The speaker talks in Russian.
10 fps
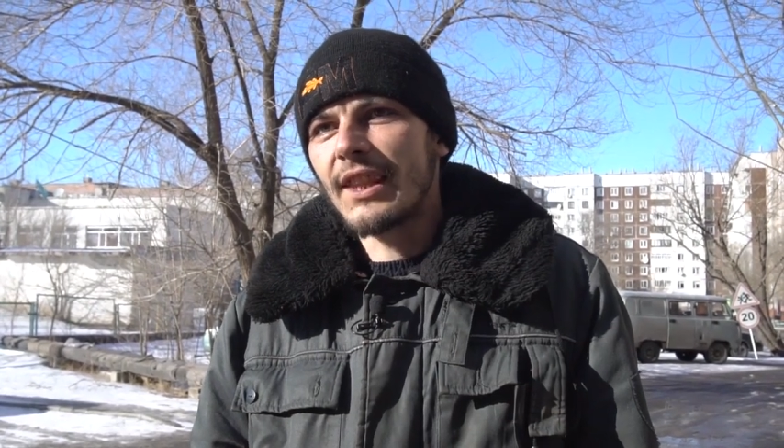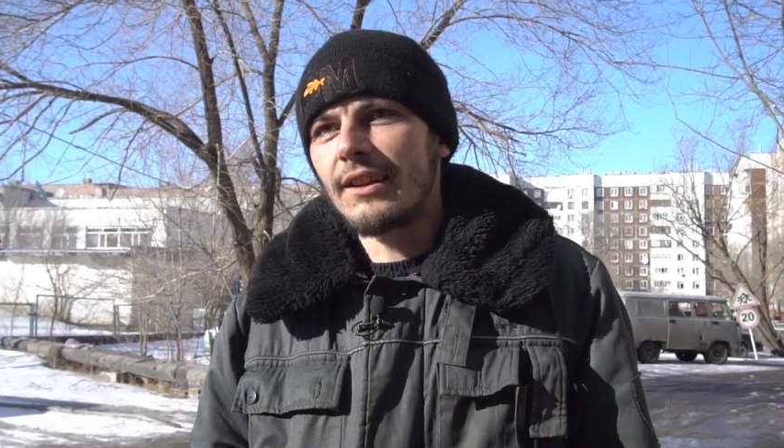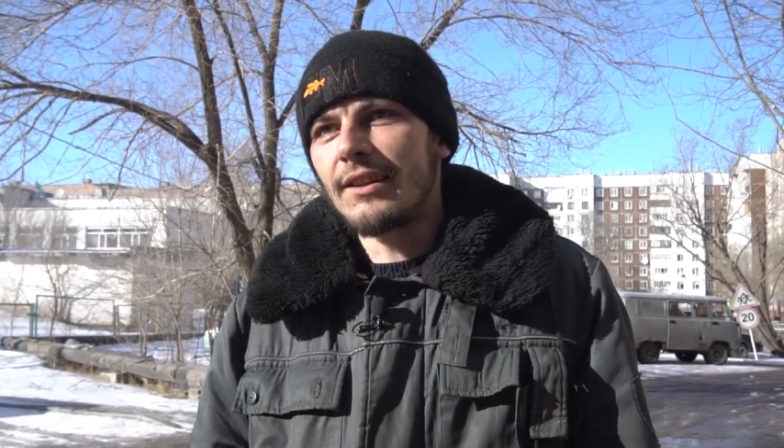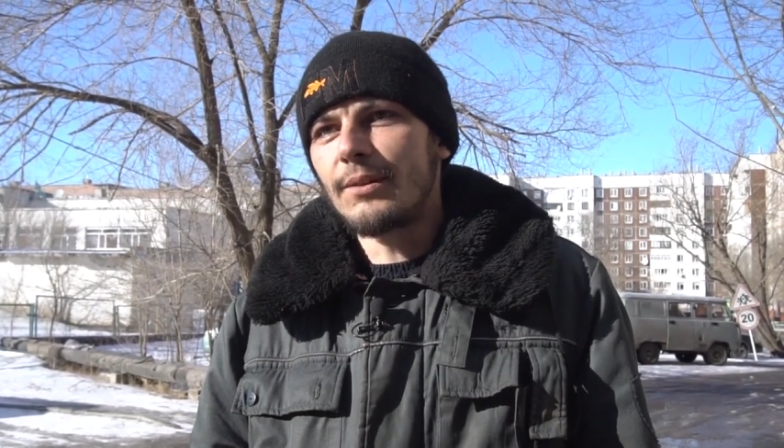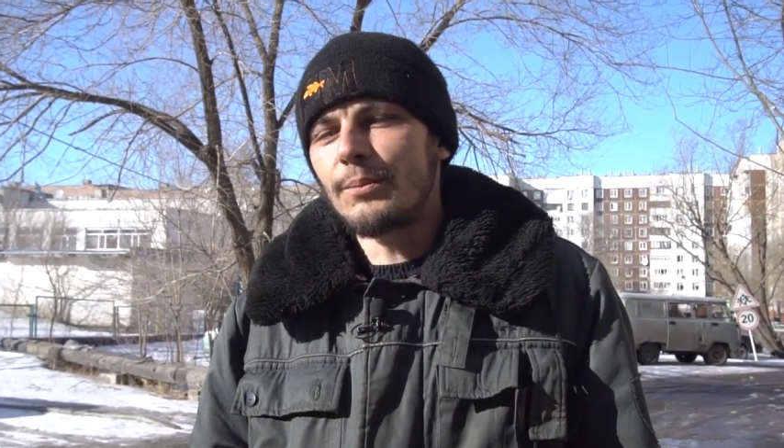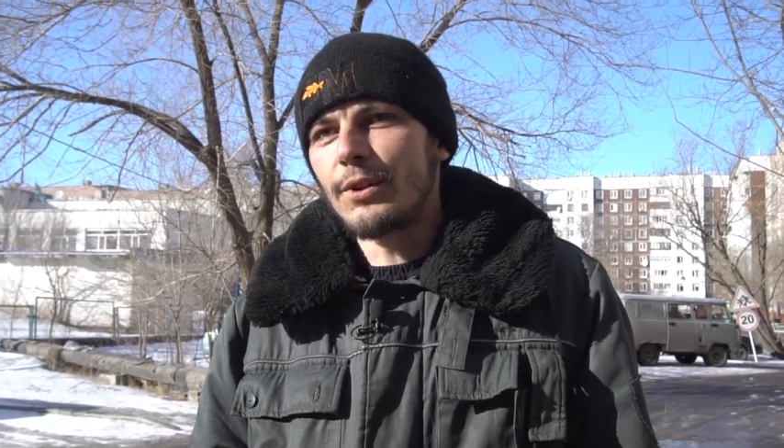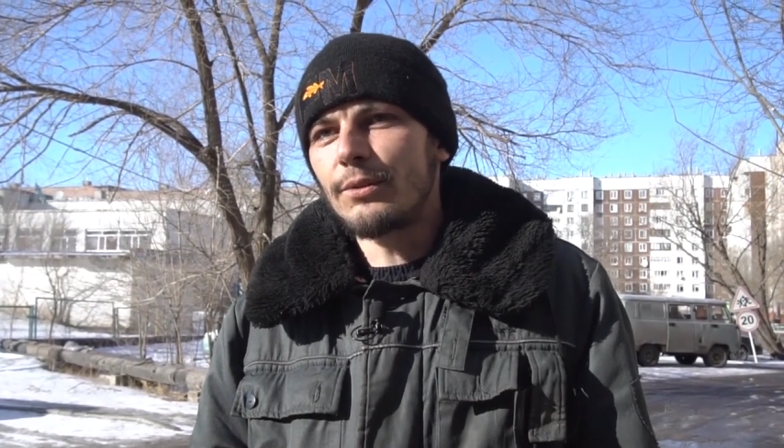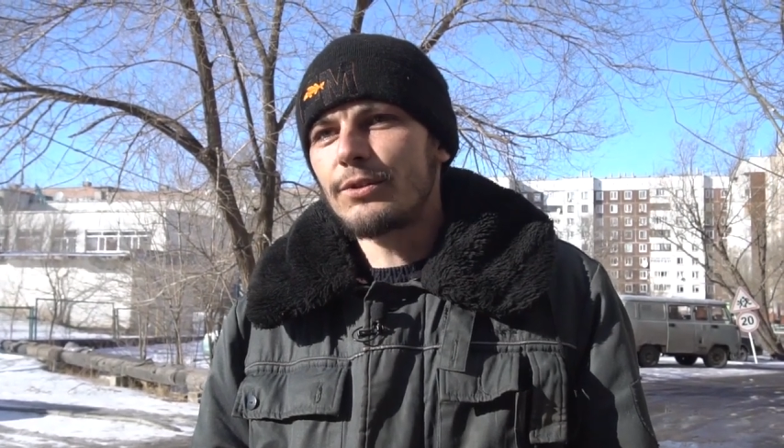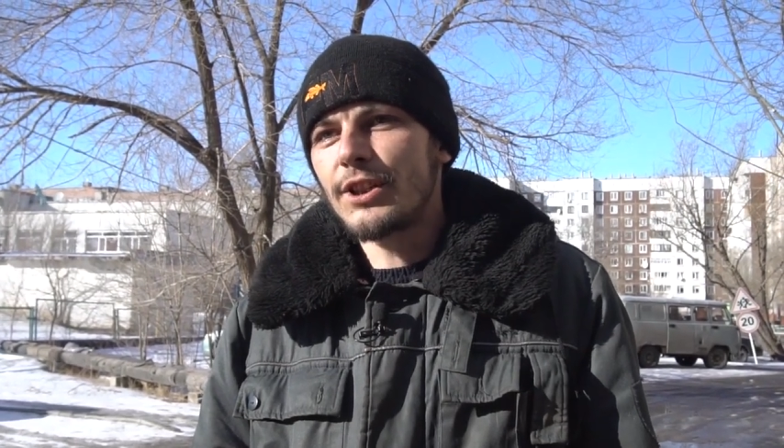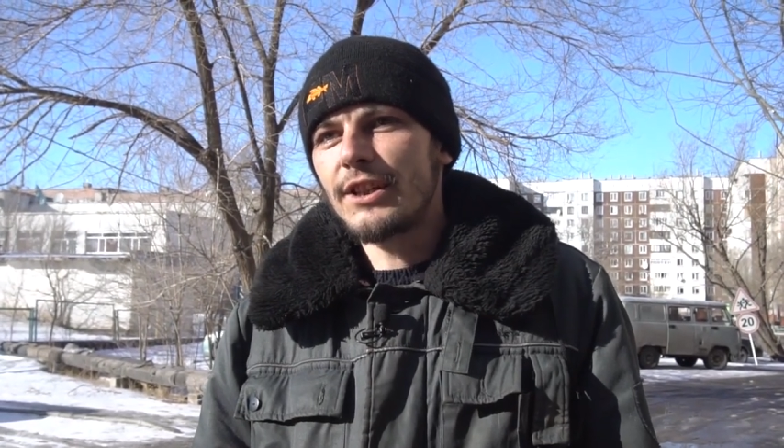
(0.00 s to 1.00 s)
Э,
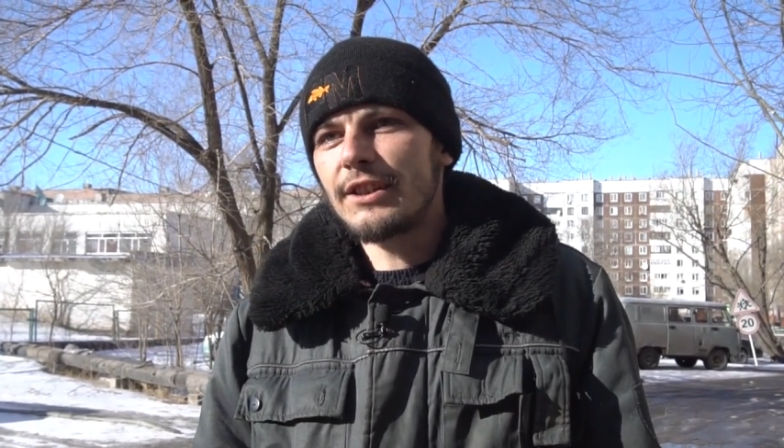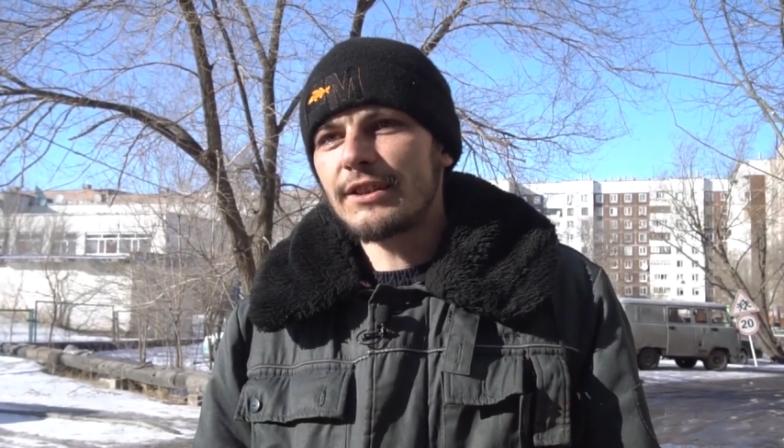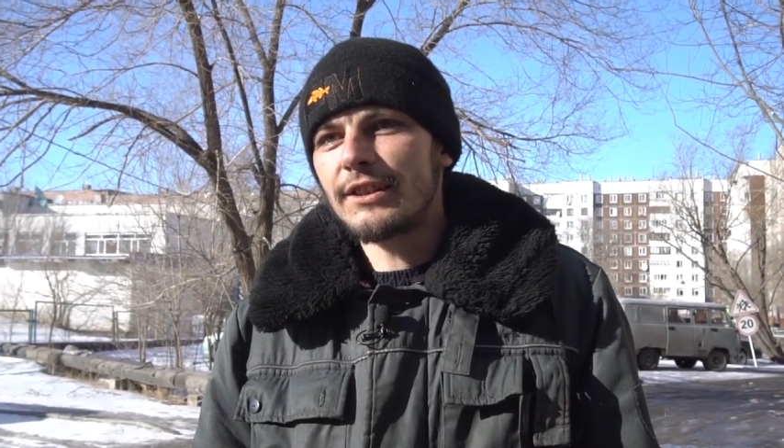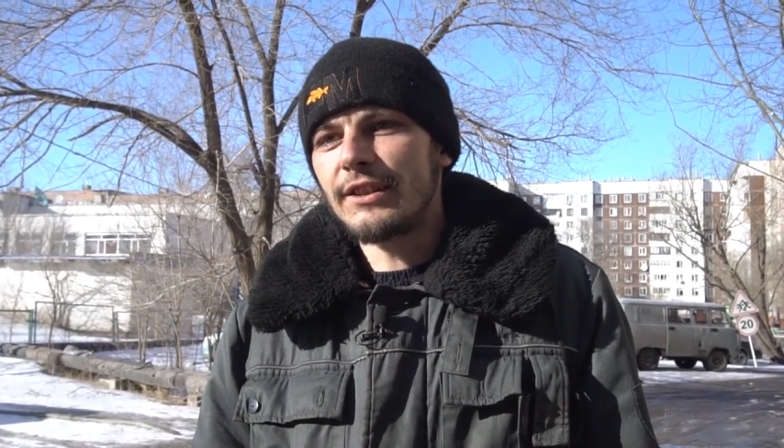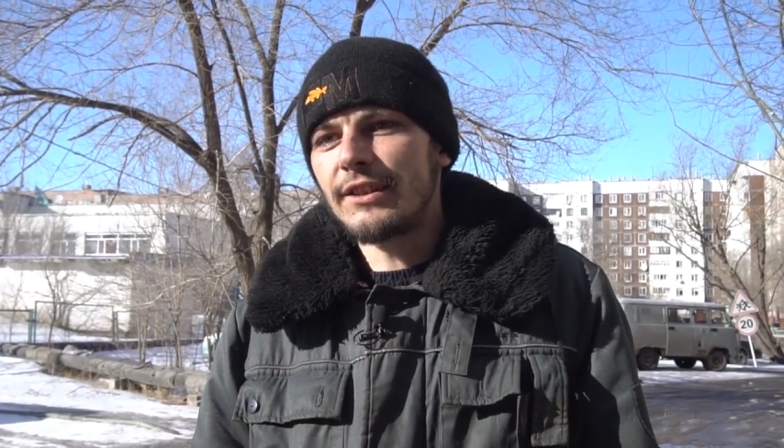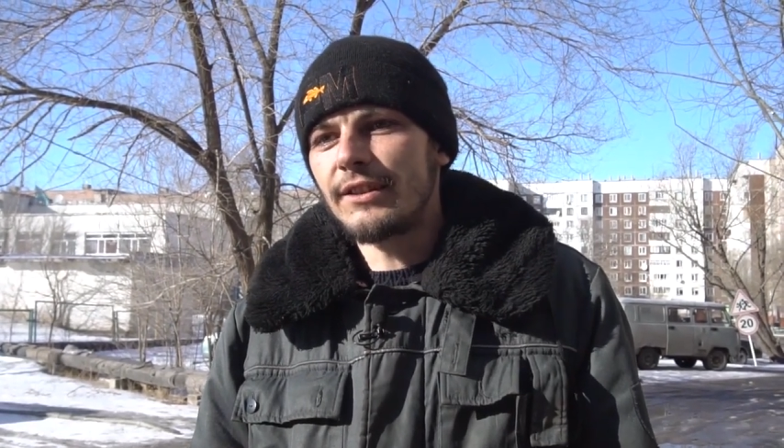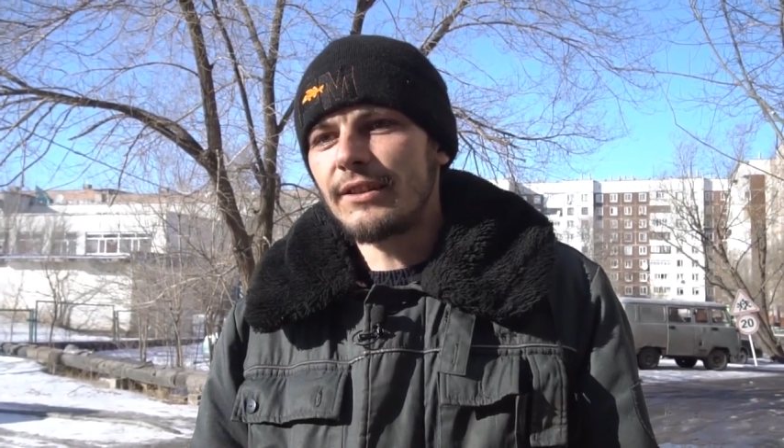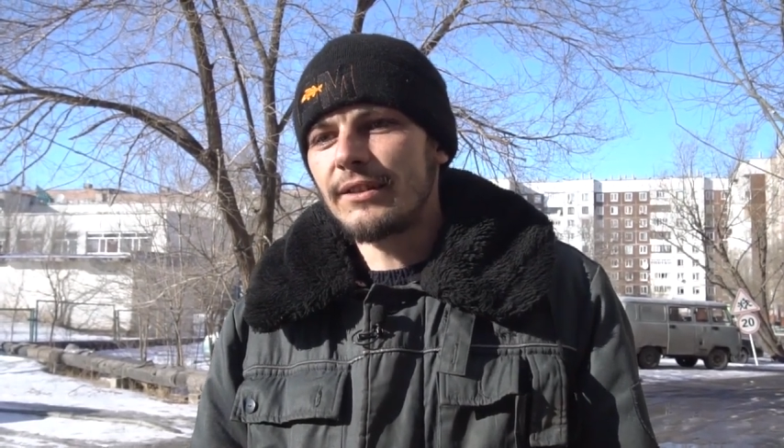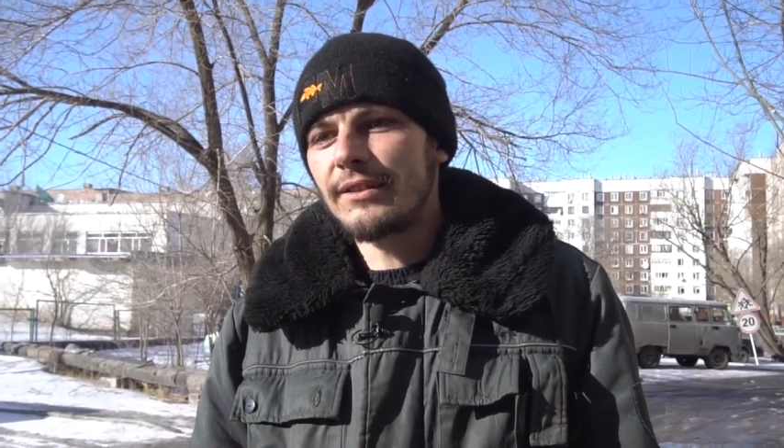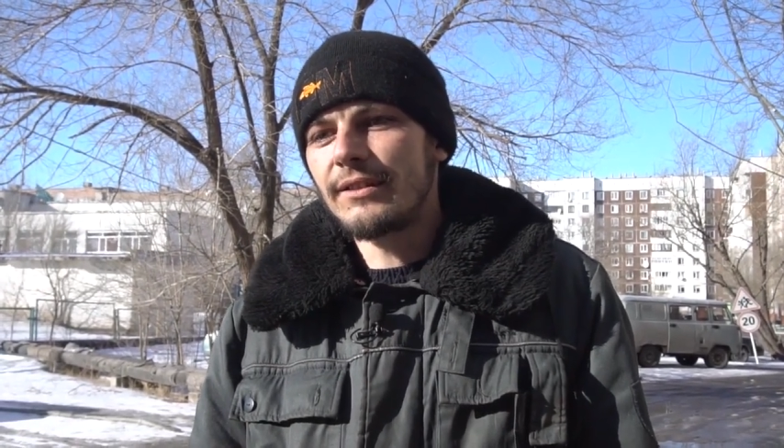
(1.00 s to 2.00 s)
получается,
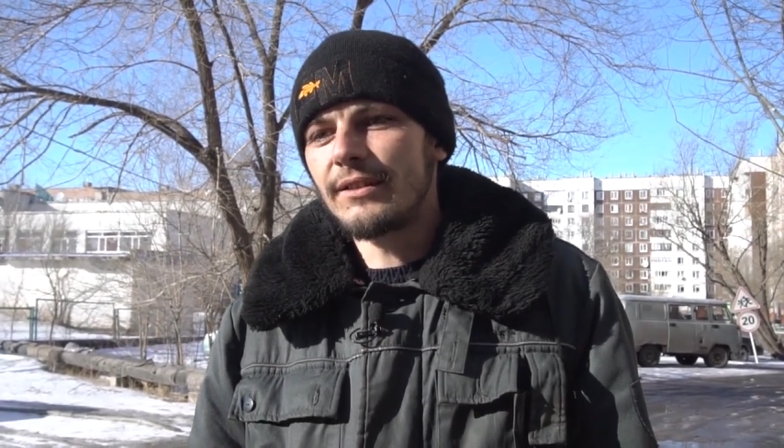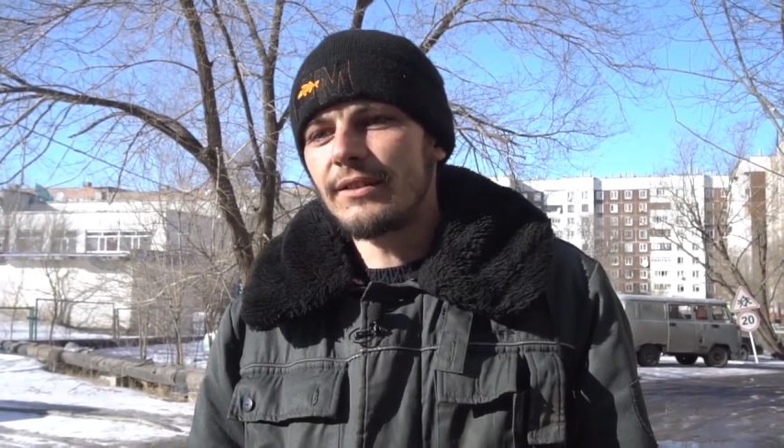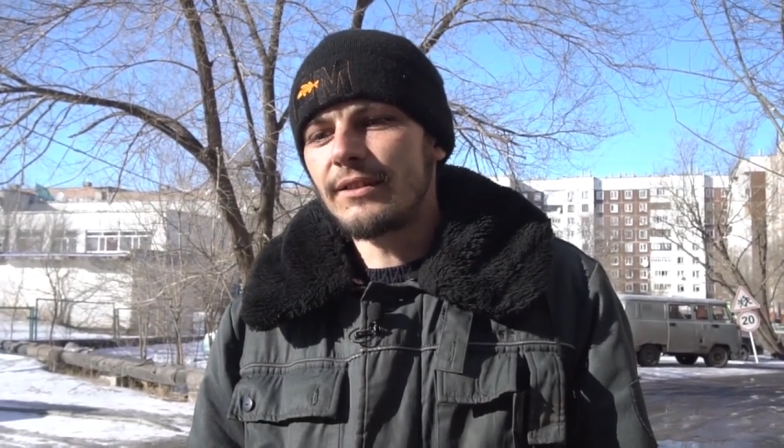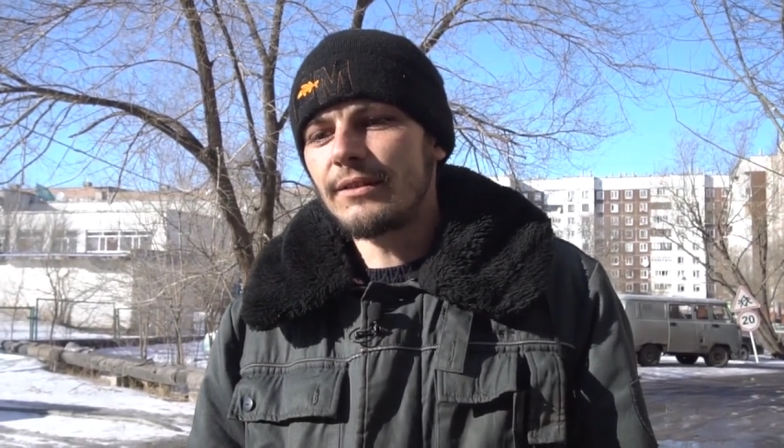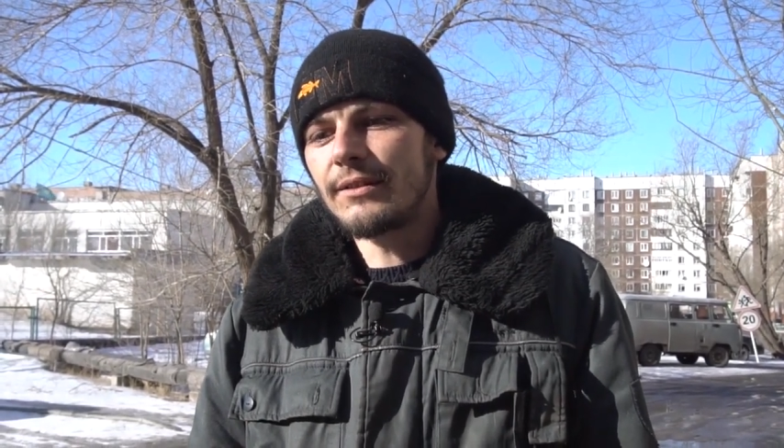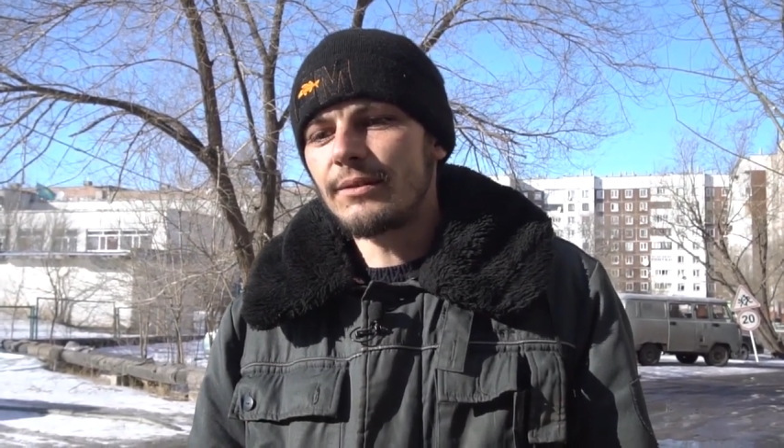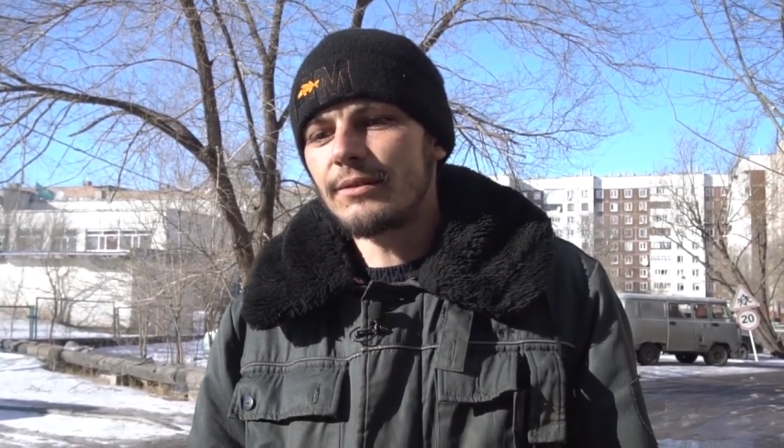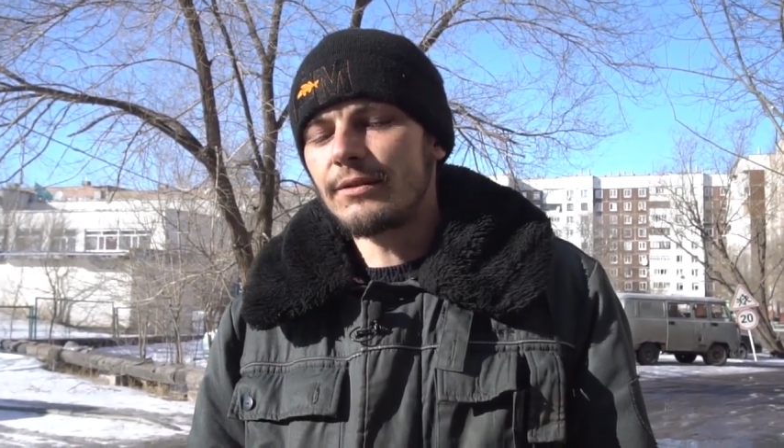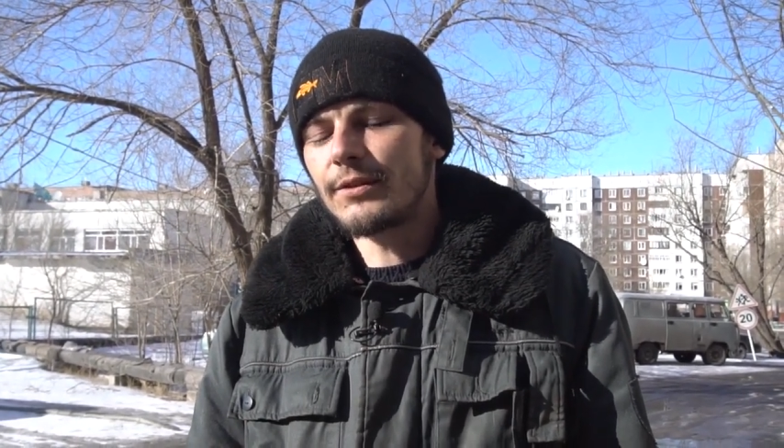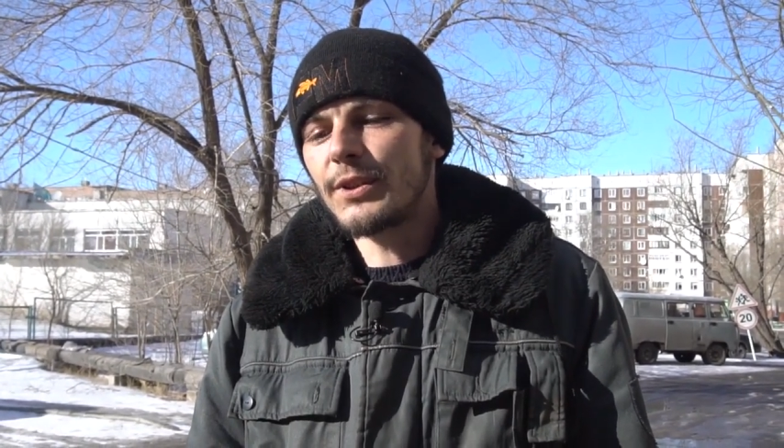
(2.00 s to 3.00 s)
э, с